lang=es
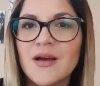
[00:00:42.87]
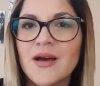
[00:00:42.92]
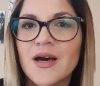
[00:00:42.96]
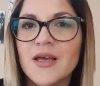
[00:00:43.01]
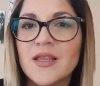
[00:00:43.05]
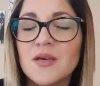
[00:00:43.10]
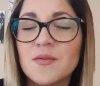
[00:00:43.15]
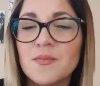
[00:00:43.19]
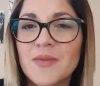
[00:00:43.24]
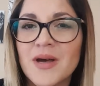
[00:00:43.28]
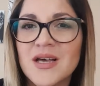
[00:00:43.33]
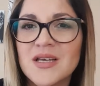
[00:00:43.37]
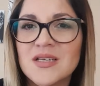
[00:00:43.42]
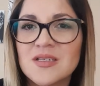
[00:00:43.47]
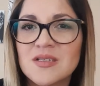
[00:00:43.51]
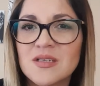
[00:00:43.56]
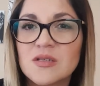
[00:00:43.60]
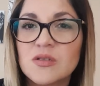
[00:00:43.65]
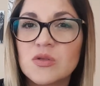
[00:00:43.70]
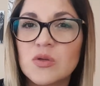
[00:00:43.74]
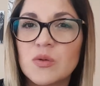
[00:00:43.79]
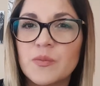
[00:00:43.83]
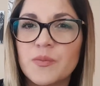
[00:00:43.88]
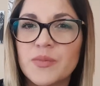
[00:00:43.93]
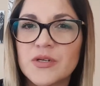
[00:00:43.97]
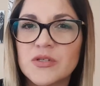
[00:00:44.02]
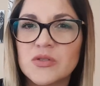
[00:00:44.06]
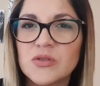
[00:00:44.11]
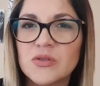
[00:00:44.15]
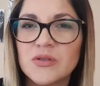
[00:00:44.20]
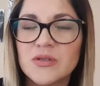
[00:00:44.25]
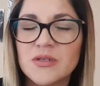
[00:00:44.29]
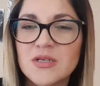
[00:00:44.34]
Además, son
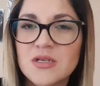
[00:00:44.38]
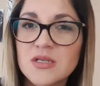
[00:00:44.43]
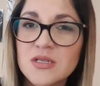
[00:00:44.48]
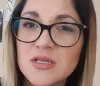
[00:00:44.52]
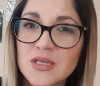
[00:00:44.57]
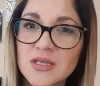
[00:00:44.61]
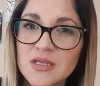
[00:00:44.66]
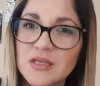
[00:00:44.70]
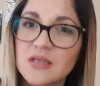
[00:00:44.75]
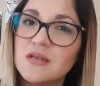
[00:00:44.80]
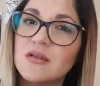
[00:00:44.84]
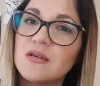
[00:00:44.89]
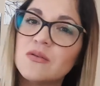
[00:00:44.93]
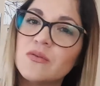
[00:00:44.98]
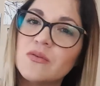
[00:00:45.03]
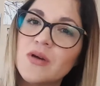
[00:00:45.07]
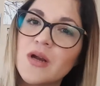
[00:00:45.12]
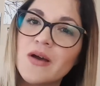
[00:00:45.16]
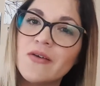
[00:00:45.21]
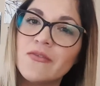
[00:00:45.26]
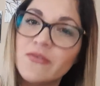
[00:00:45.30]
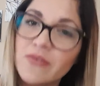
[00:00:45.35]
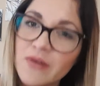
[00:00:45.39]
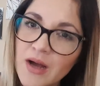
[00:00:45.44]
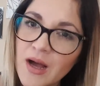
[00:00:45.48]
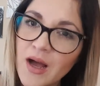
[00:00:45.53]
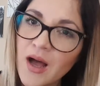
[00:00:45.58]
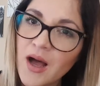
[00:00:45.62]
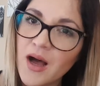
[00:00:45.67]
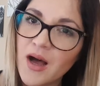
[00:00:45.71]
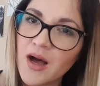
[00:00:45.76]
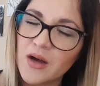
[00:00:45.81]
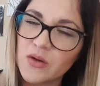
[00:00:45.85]
personas que tienen una
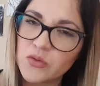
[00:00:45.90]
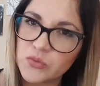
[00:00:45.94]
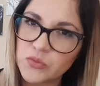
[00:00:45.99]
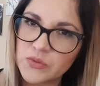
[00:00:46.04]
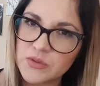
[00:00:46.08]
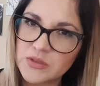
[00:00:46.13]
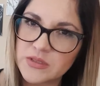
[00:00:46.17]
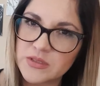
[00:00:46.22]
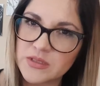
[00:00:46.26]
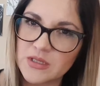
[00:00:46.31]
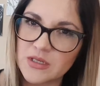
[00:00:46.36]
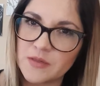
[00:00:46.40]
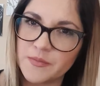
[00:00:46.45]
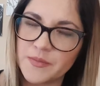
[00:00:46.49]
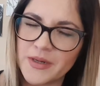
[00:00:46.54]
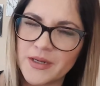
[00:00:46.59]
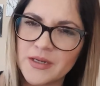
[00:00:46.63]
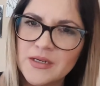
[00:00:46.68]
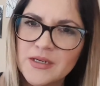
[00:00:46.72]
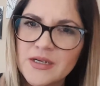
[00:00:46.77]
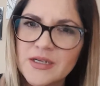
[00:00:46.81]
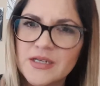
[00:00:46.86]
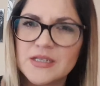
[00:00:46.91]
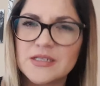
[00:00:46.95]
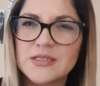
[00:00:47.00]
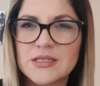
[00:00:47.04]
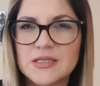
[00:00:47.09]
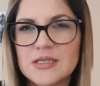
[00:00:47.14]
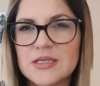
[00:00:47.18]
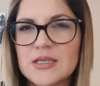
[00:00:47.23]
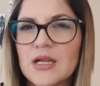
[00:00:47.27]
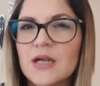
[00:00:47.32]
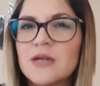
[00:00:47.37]
baja autoestima.
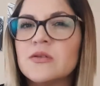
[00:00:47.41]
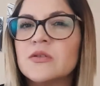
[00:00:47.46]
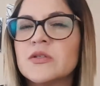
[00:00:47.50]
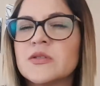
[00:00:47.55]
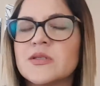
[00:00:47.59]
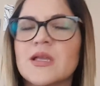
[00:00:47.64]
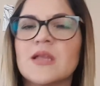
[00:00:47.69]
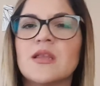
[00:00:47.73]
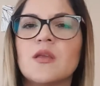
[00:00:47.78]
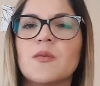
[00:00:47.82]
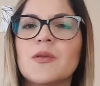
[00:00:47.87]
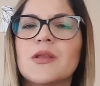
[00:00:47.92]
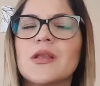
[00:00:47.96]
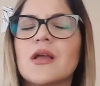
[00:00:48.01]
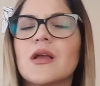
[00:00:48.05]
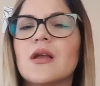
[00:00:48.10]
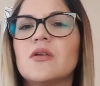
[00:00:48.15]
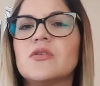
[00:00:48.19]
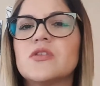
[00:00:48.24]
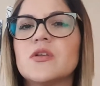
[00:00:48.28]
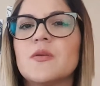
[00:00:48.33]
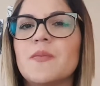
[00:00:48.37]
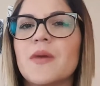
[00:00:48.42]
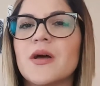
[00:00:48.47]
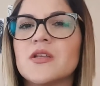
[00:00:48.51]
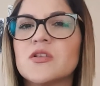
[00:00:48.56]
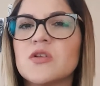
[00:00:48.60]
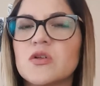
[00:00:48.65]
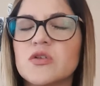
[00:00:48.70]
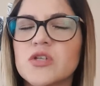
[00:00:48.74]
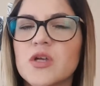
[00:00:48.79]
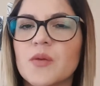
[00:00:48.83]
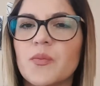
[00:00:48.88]
Necesitan constantemente que los
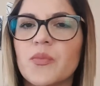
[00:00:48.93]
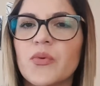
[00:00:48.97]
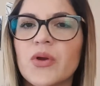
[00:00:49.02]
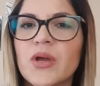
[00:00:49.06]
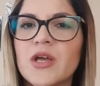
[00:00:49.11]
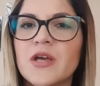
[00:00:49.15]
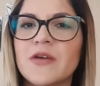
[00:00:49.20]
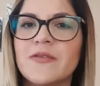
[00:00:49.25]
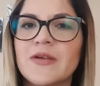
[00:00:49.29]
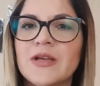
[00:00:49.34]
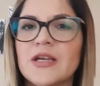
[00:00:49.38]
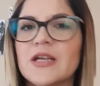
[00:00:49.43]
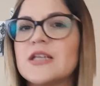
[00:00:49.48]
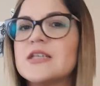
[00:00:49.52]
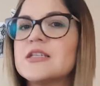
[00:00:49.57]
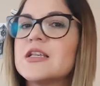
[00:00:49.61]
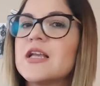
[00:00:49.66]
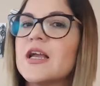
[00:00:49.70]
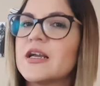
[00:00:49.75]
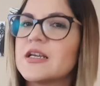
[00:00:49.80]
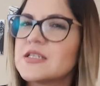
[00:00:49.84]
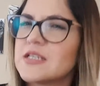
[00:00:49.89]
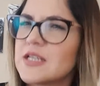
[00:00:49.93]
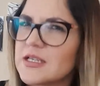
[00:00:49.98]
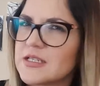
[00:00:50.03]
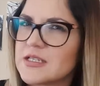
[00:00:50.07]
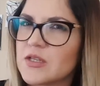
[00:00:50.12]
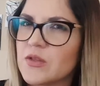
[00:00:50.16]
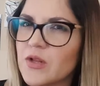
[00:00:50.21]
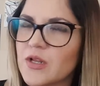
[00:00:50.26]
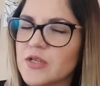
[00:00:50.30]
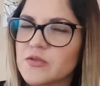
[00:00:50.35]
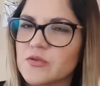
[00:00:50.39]
demás los aprueben, que les digan que están
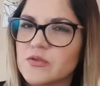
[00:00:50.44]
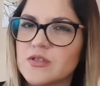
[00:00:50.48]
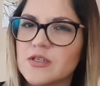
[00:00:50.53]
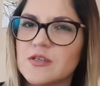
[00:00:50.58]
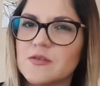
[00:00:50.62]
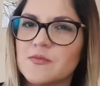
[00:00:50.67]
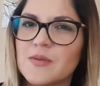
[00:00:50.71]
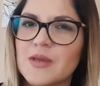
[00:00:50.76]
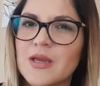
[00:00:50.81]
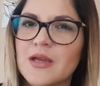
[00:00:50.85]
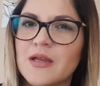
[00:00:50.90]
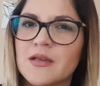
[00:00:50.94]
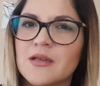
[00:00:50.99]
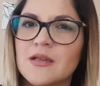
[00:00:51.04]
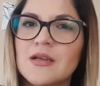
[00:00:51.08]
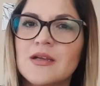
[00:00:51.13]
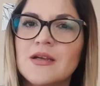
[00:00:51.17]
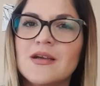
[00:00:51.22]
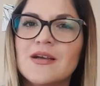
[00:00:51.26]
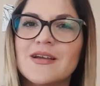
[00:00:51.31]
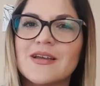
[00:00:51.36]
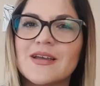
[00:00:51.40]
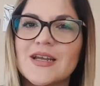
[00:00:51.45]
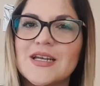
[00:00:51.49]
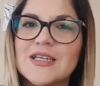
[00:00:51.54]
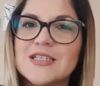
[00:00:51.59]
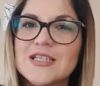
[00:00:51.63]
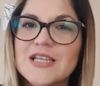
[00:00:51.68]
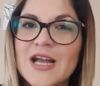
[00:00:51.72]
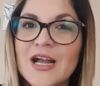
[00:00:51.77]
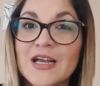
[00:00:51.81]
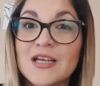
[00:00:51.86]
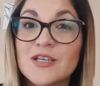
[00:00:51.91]
haciendo las cosas bien, que les
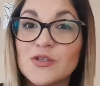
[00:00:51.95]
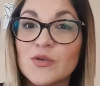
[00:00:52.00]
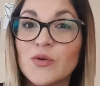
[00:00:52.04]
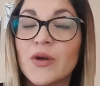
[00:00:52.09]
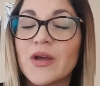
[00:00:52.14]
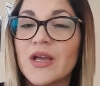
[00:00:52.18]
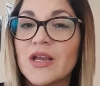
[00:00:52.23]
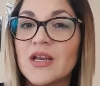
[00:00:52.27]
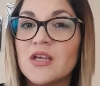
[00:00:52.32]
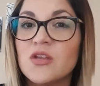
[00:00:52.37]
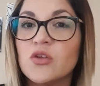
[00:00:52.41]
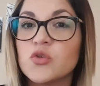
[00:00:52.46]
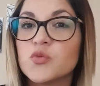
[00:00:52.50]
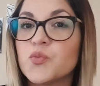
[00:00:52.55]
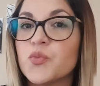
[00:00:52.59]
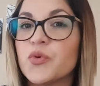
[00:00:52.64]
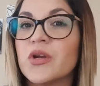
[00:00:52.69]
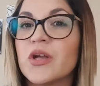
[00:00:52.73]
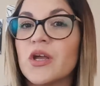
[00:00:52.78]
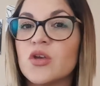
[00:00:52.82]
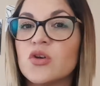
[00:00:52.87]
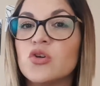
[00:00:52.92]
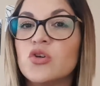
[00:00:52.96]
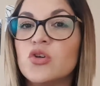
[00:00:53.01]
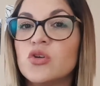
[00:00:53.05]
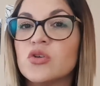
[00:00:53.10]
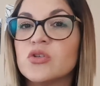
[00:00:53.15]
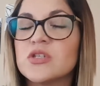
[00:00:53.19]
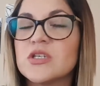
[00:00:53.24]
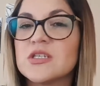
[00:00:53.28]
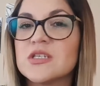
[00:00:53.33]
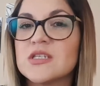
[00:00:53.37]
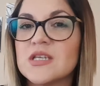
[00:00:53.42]
digan que son queridos porque ellos
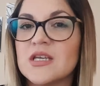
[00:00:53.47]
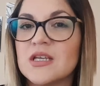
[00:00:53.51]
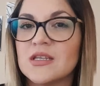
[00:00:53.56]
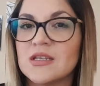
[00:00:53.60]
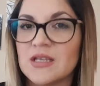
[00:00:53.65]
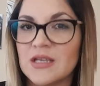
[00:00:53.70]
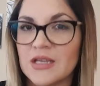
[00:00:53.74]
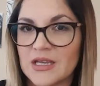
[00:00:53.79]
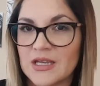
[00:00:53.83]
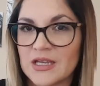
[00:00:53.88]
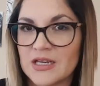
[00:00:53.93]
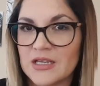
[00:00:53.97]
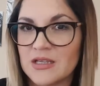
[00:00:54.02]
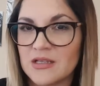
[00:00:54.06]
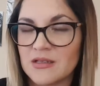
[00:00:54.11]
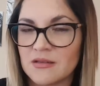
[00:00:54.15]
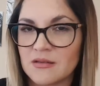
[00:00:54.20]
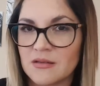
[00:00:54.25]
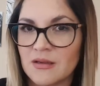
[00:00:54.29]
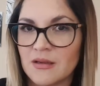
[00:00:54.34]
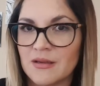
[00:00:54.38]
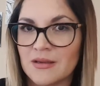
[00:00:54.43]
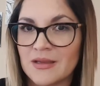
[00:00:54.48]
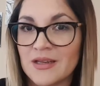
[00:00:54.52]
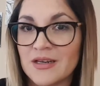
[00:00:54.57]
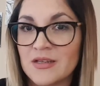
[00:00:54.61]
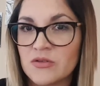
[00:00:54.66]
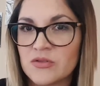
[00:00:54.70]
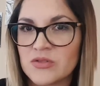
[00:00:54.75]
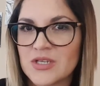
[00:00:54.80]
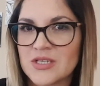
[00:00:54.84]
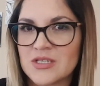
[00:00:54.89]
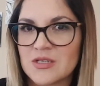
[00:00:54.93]
no se sienten
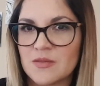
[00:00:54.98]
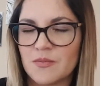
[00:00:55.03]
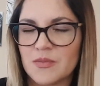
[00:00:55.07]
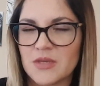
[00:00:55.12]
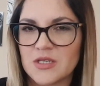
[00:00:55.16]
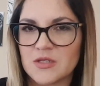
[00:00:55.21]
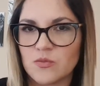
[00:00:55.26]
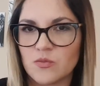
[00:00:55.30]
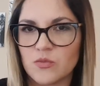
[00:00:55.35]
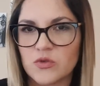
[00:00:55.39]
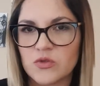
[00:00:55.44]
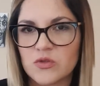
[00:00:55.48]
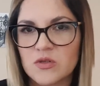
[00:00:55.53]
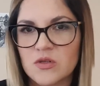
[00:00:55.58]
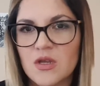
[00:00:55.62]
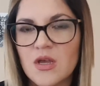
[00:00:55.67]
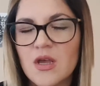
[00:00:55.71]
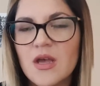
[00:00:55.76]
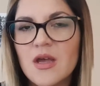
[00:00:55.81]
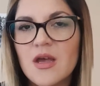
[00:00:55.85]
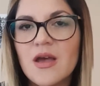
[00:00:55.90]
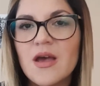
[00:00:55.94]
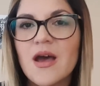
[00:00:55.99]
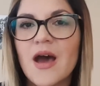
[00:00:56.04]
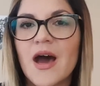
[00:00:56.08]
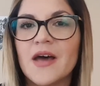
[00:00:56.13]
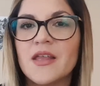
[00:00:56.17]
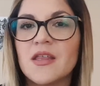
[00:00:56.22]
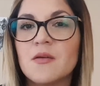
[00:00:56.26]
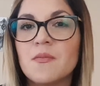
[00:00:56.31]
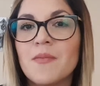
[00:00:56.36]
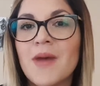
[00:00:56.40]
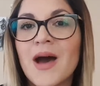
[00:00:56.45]
queridos a sí mismos.
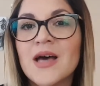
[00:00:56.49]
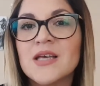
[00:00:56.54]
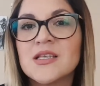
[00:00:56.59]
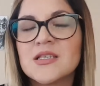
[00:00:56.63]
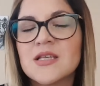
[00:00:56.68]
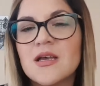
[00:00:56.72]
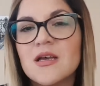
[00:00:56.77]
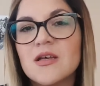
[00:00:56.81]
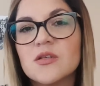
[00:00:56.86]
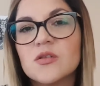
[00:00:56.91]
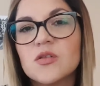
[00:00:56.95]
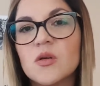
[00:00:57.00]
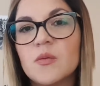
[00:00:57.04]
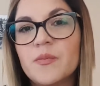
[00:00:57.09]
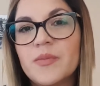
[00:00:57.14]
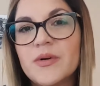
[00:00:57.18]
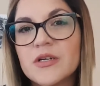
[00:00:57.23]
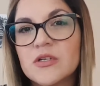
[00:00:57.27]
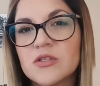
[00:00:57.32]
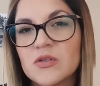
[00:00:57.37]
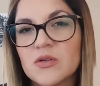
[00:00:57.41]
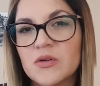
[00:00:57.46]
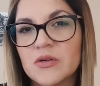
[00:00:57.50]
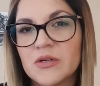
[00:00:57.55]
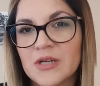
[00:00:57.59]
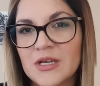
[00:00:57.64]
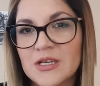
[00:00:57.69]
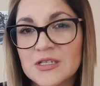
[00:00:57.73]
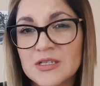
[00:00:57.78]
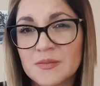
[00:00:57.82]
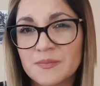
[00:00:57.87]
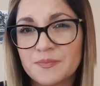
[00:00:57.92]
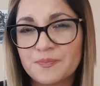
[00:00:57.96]
Además, son
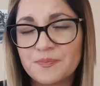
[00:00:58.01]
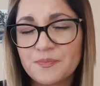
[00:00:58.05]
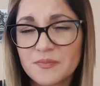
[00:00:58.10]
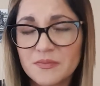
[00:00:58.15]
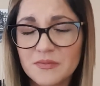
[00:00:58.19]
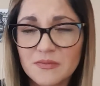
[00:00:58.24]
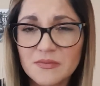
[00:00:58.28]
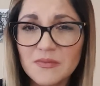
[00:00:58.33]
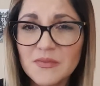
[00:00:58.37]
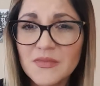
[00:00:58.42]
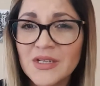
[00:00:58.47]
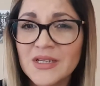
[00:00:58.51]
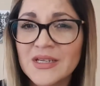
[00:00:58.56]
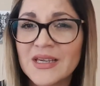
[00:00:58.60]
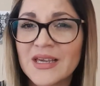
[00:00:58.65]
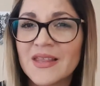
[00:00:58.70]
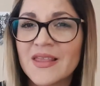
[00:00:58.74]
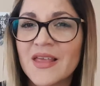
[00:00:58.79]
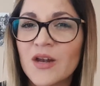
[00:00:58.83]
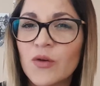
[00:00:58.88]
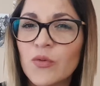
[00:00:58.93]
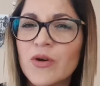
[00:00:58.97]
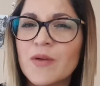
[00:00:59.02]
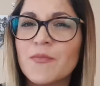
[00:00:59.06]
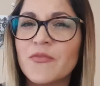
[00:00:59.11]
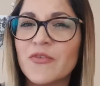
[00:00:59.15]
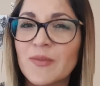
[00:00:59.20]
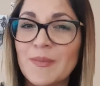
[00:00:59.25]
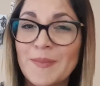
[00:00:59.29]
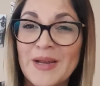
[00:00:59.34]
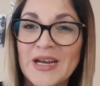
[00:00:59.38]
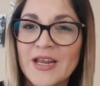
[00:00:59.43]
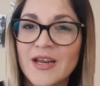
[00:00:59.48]
personas que de alguna
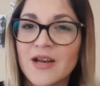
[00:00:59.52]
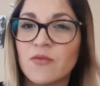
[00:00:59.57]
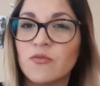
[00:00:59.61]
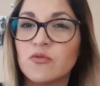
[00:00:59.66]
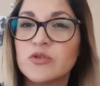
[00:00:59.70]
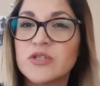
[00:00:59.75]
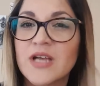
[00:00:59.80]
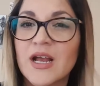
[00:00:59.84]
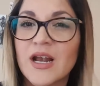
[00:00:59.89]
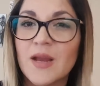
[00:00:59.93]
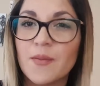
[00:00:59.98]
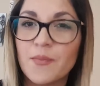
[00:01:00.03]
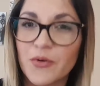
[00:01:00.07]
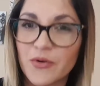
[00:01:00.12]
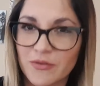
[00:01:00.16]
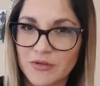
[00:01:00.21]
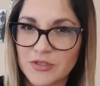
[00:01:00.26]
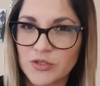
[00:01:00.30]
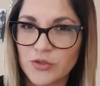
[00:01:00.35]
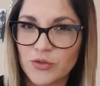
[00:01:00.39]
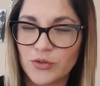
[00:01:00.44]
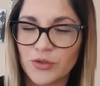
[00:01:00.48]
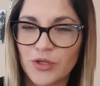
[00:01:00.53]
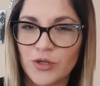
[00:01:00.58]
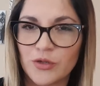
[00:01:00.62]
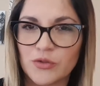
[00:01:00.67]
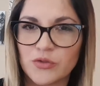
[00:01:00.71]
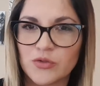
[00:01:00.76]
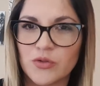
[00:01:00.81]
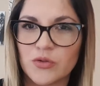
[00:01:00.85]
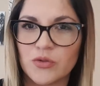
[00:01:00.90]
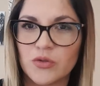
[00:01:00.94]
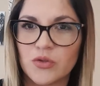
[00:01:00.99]
manera buscan la aprobación de
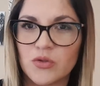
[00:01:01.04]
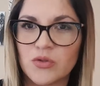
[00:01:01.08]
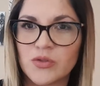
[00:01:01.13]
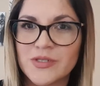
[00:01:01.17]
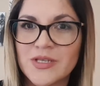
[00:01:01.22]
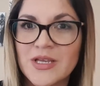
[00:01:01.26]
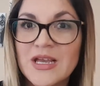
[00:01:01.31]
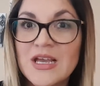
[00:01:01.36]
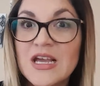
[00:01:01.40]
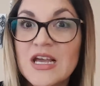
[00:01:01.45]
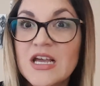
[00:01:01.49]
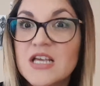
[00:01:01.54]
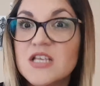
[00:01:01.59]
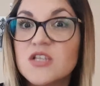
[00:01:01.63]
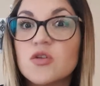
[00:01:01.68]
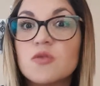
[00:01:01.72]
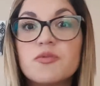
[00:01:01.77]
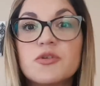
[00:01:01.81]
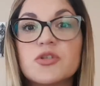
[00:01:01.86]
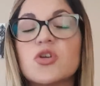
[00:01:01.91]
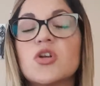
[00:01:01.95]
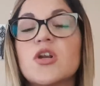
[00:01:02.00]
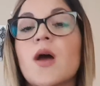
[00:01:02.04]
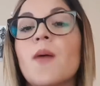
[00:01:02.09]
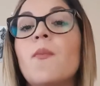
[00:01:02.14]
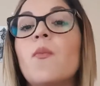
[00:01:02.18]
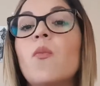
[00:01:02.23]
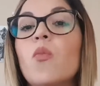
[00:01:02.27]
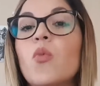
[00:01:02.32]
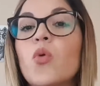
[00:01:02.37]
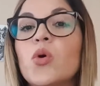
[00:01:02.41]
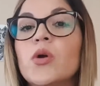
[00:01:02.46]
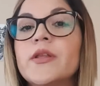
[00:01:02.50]
los otros. Y son personas
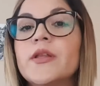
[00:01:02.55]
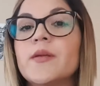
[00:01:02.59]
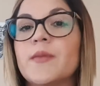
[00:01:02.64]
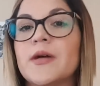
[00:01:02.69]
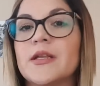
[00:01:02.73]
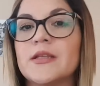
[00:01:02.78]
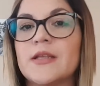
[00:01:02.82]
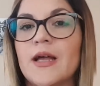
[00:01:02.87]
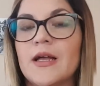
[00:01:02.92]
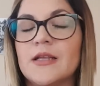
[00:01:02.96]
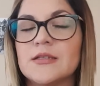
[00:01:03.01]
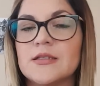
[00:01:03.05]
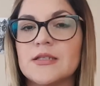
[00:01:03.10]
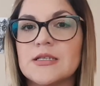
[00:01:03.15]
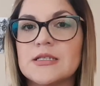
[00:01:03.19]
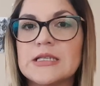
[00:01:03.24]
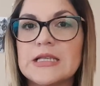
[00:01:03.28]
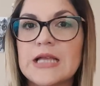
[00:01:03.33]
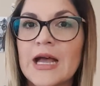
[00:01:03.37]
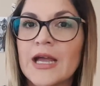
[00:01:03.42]
muy demandantes.